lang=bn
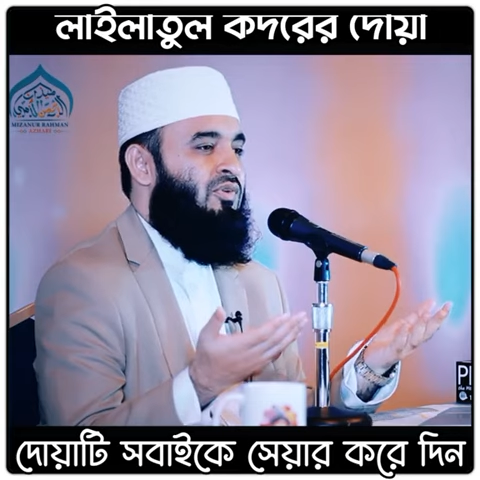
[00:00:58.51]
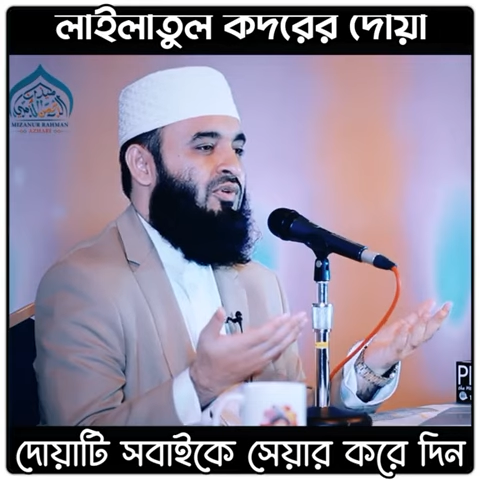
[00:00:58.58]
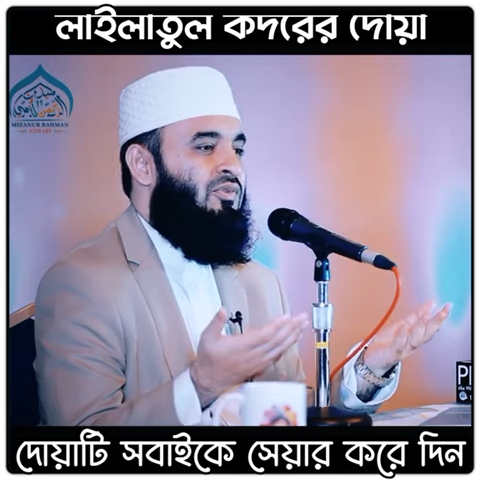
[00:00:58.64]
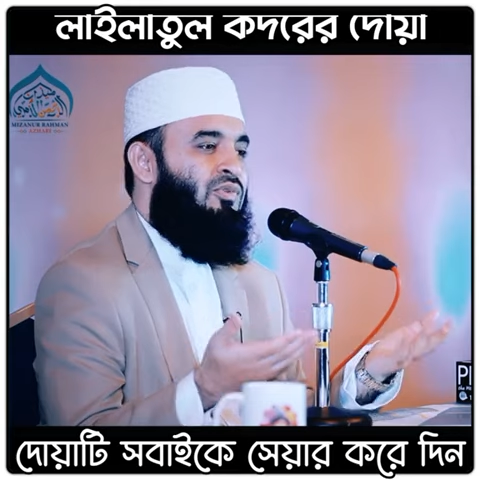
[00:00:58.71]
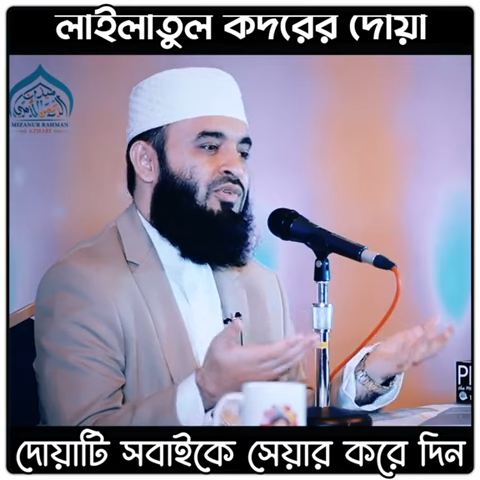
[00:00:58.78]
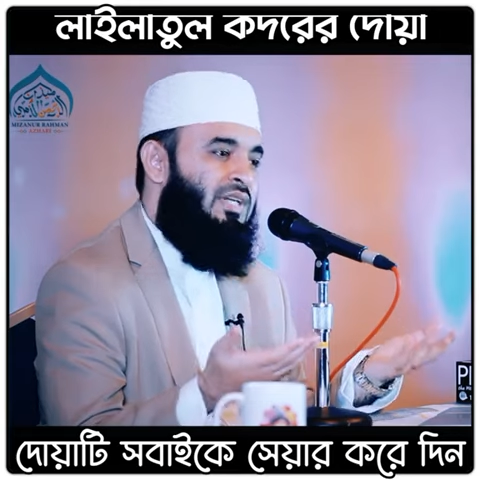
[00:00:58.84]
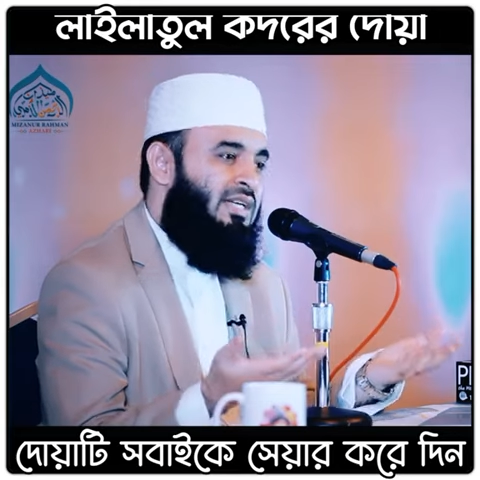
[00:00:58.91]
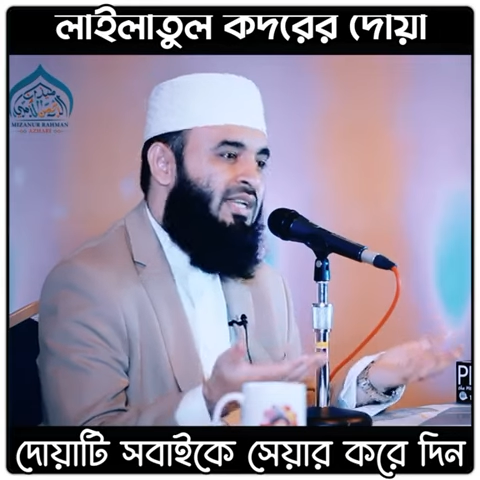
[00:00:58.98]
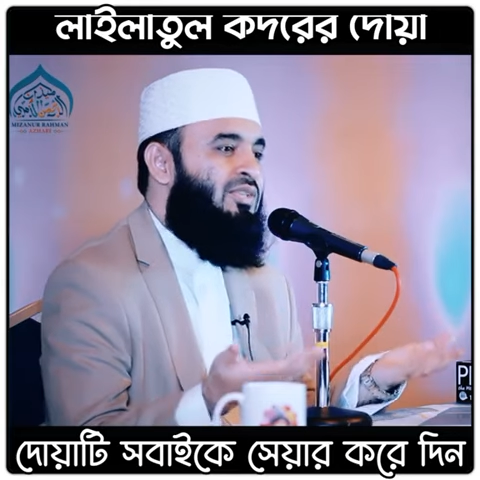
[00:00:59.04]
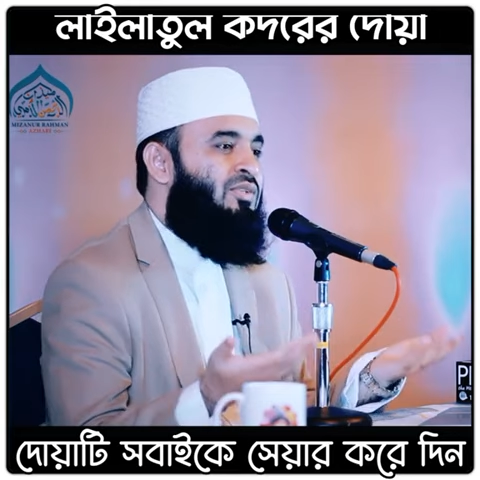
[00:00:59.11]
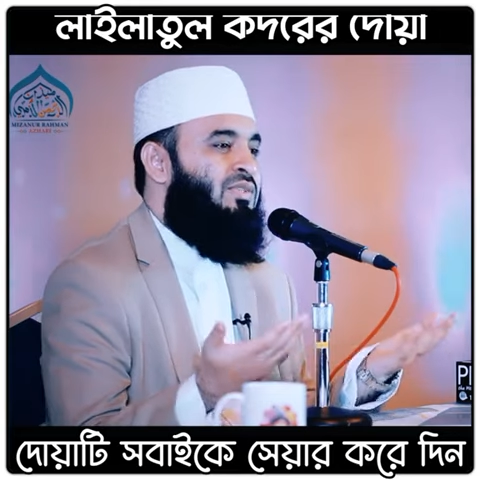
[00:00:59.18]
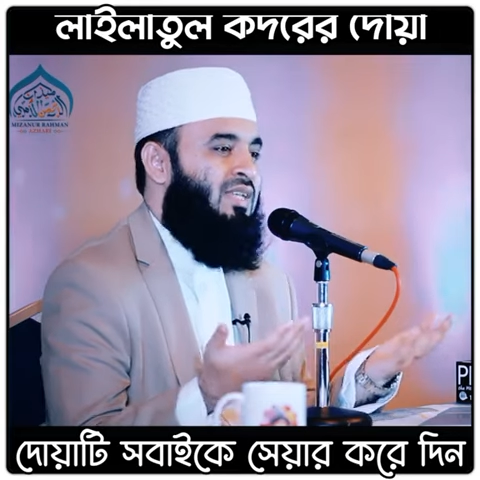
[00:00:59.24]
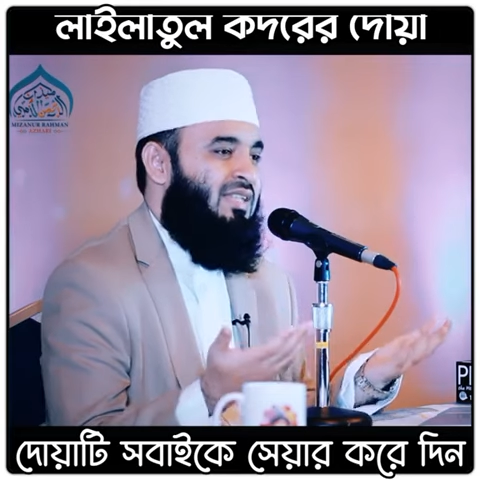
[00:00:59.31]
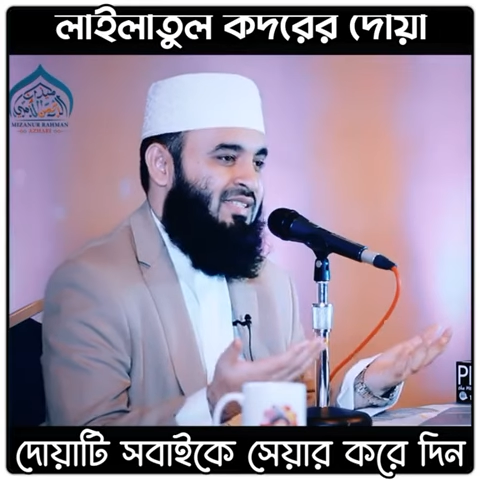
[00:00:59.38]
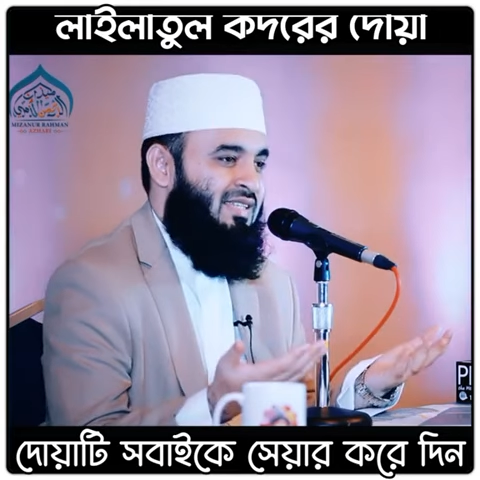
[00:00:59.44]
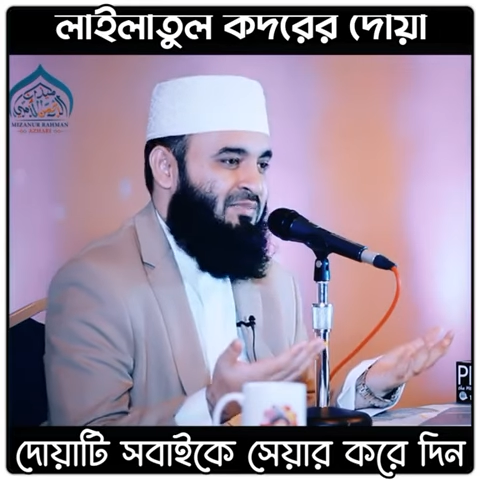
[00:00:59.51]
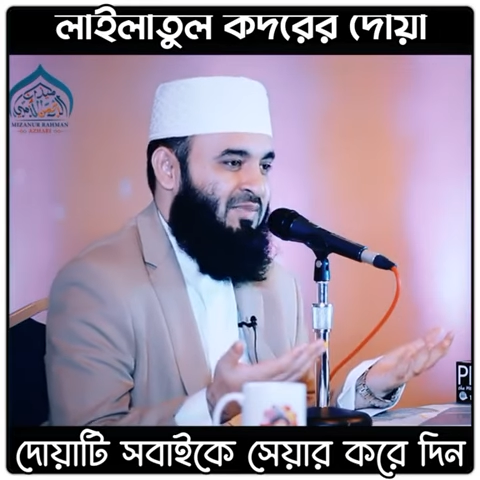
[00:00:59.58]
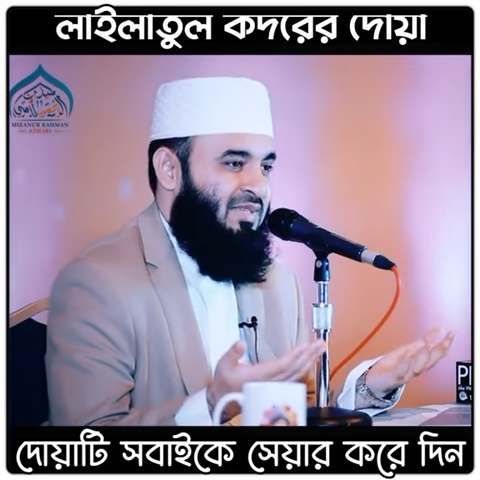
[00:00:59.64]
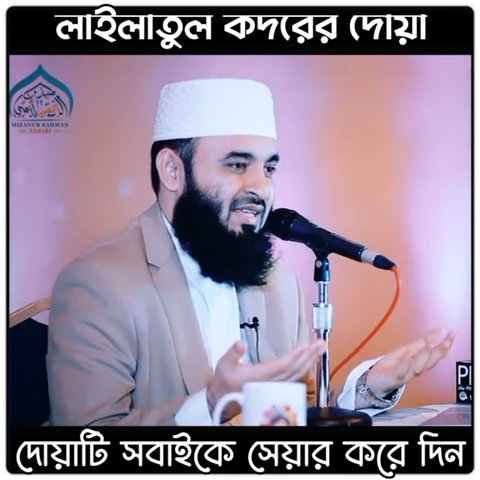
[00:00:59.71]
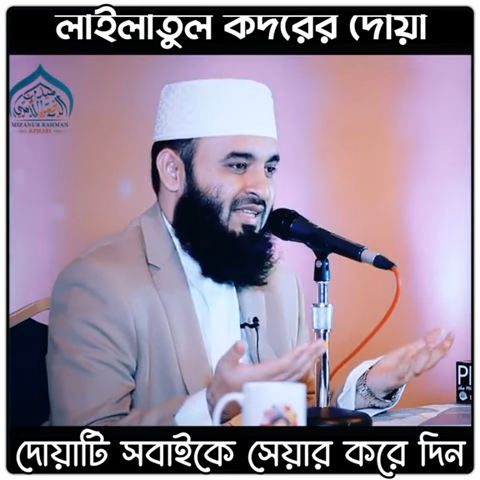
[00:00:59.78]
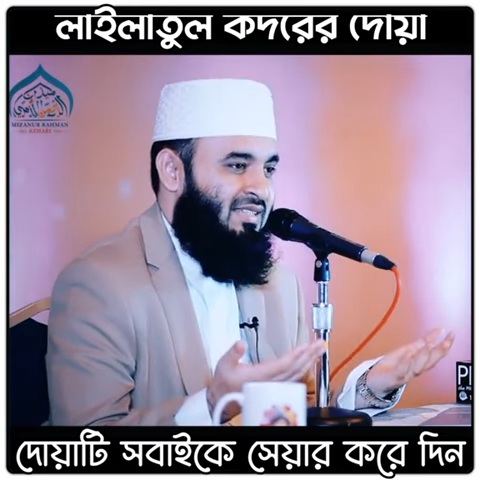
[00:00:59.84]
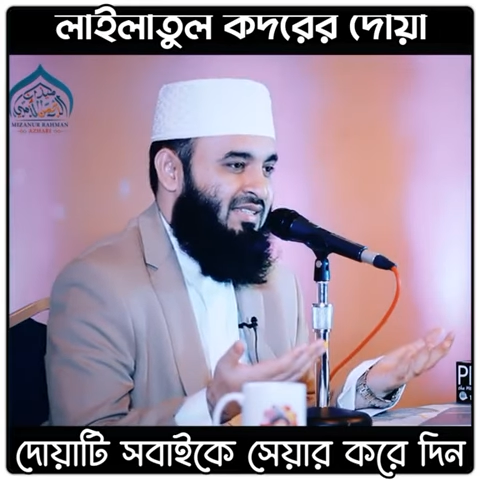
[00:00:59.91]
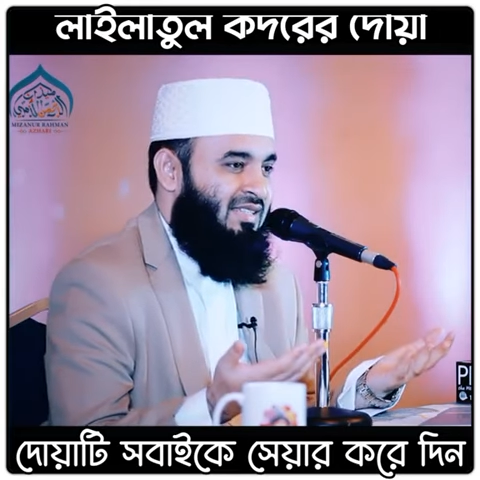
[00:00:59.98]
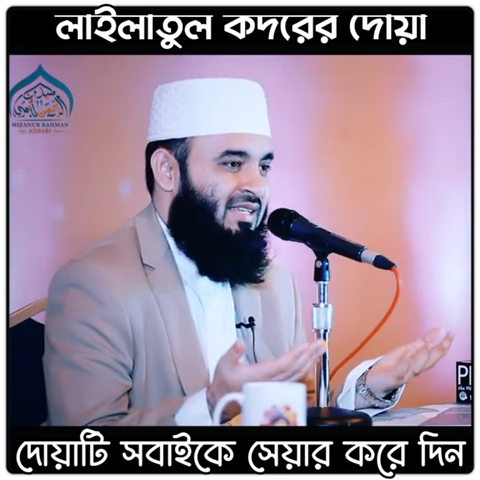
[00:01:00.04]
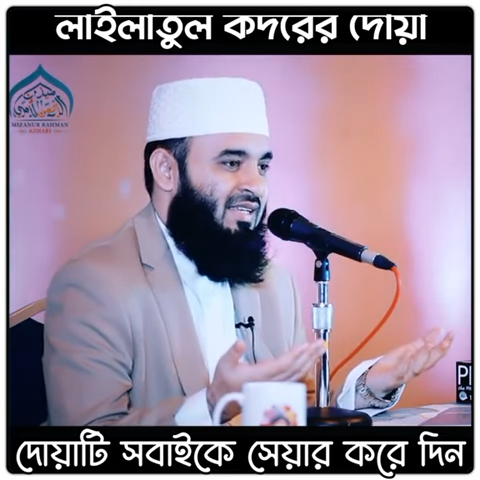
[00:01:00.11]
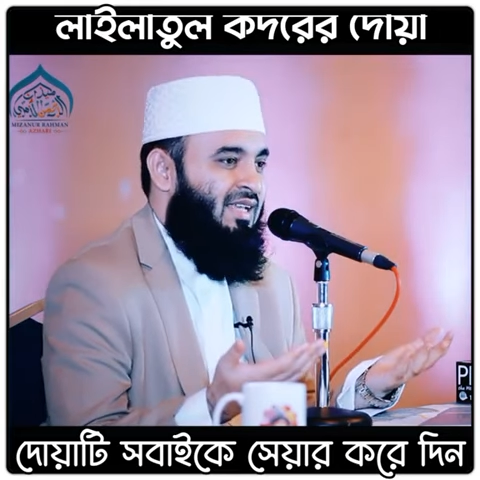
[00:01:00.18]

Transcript: করেন তো সেটাই তো চাচ্ছি আপনার কাছে